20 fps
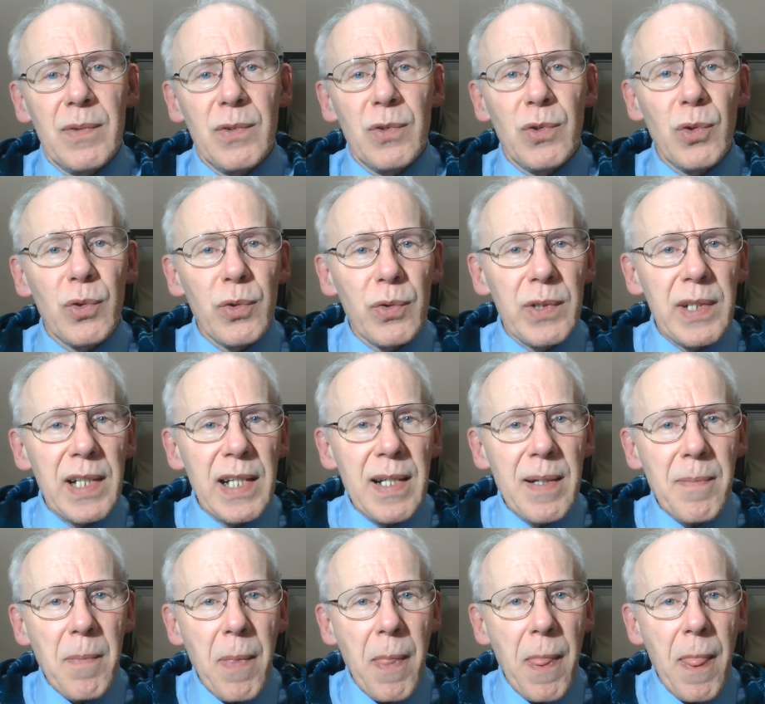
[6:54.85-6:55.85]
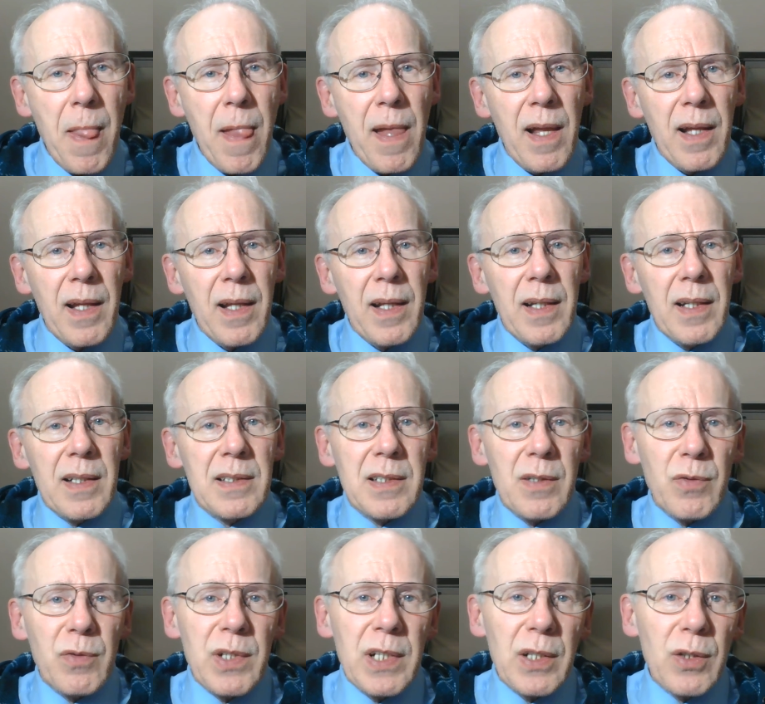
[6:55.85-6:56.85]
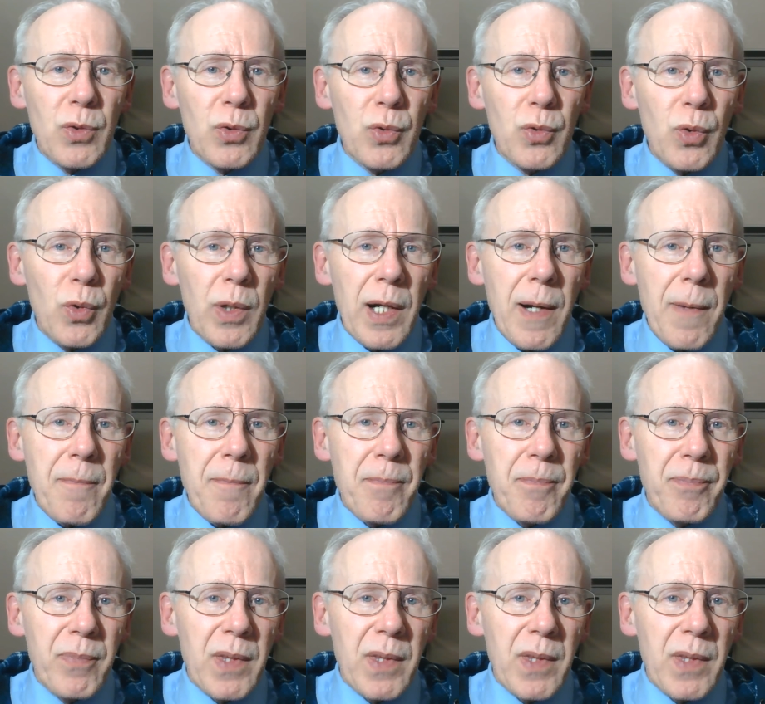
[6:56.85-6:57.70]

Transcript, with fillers: d'eau iodée, ça veut dire qu'on aura